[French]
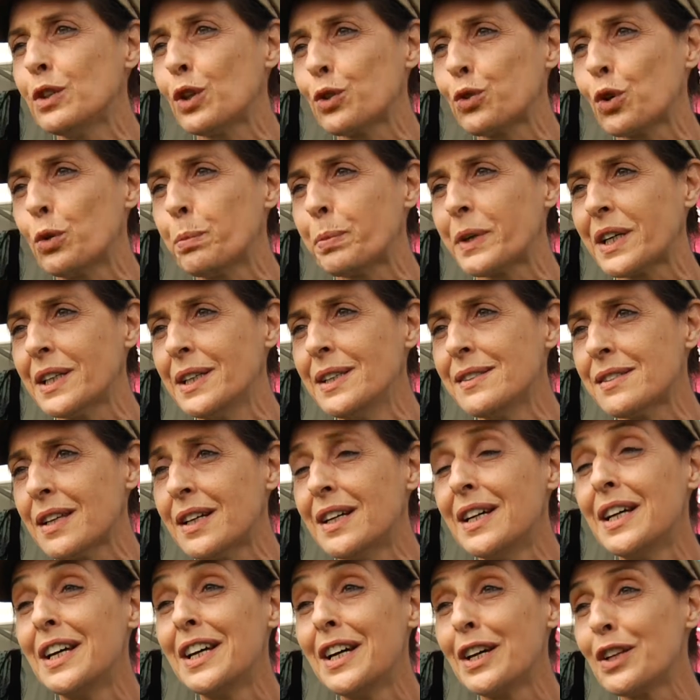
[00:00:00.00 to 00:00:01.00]
d'entreprise
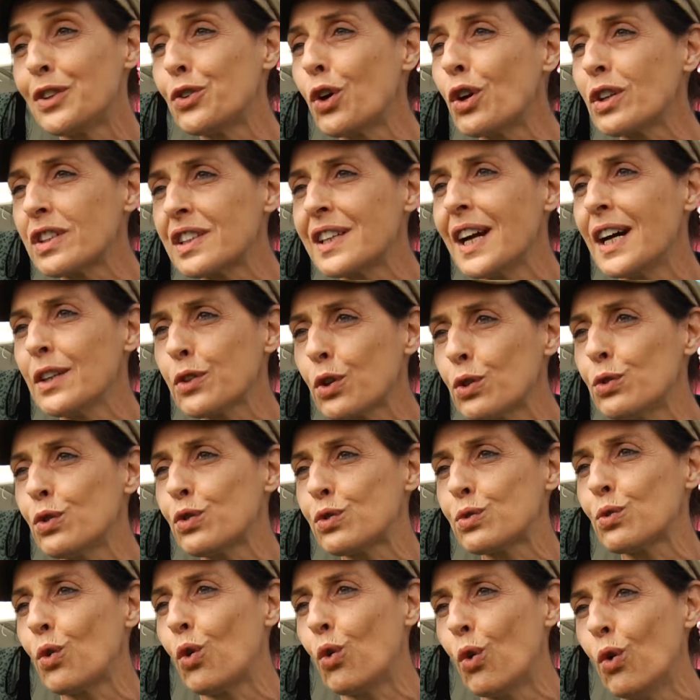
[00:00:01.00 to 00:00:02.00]
dans le cadre de
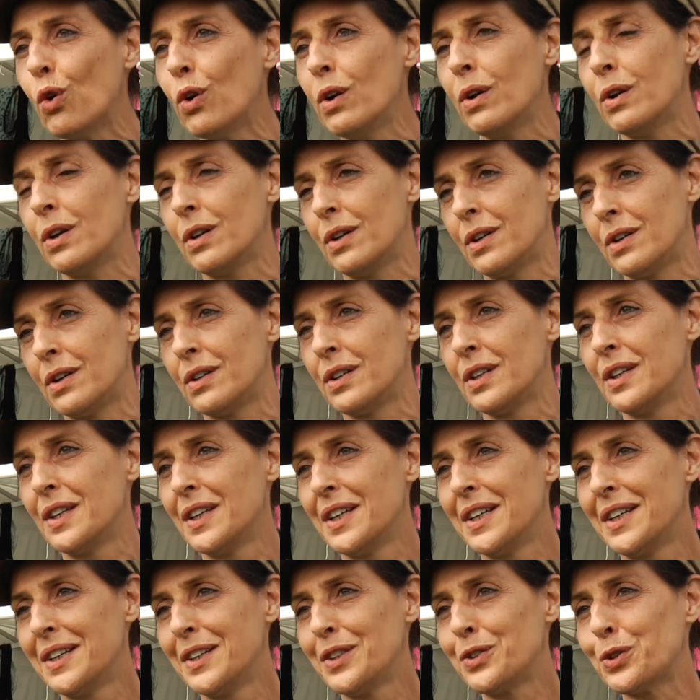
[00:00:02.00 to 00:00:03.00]
son rôle euh,
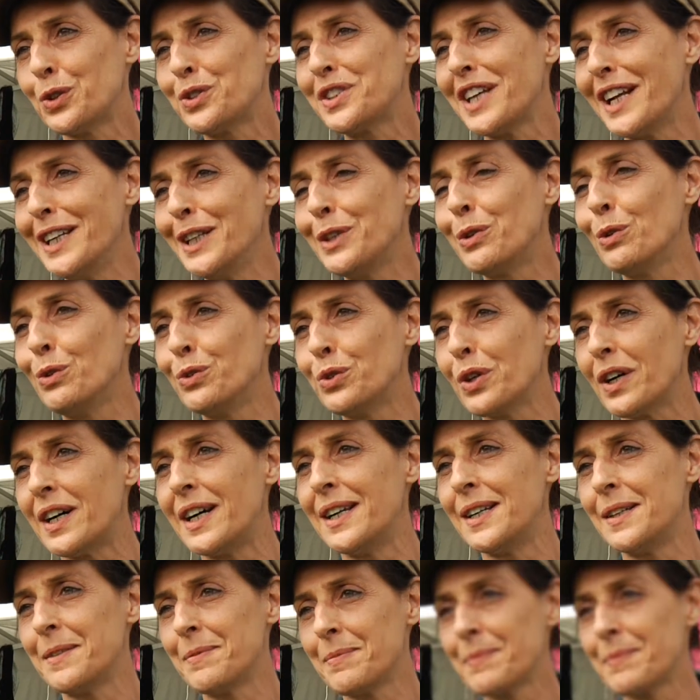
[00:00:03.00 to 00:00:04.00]
social et
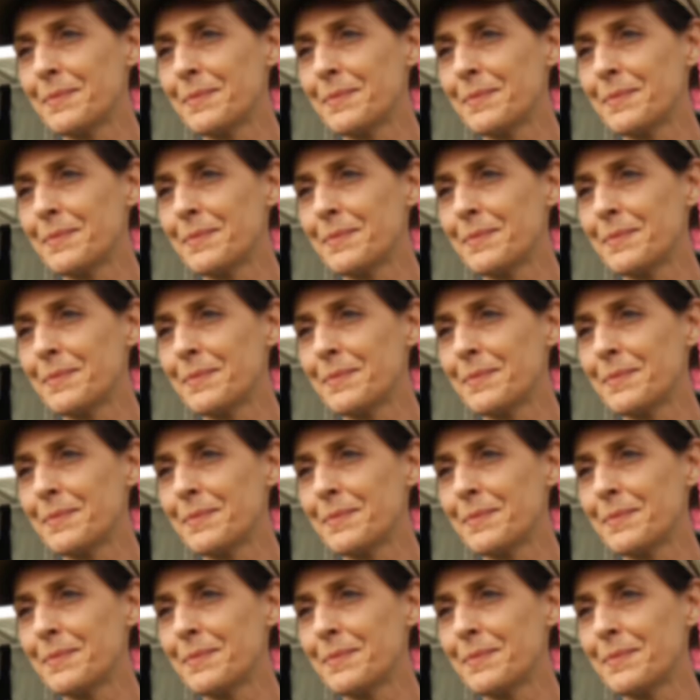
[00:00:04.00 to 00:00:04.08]
culturel.